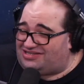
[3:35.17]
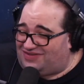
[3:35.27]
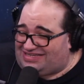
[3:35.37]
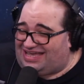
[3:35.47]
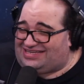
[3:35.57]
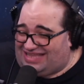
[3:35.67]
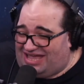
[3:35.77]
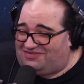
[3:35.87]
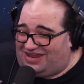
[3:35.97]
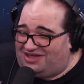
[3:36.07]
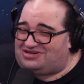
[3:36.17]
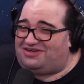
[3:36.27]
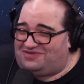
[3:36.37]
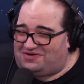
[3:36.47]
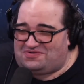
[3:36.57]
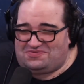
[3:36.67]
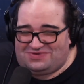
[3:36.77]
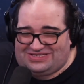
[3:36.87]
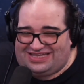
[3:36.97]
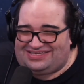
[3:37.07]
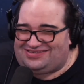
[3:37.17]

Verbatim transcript: né? Que você faz aquelas lives lá, eu já vi algumas das